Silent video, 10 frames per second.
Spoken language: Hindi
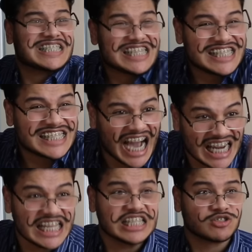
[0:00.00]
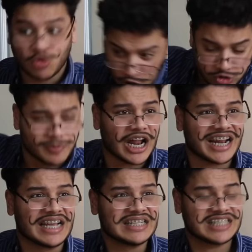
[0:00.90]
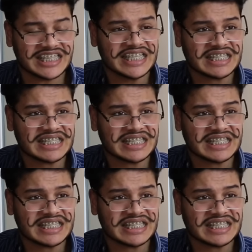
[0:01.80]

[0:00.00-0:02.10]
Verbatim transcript: जल्दी खा ले सूरज ऊपर आ रहा है जल्दी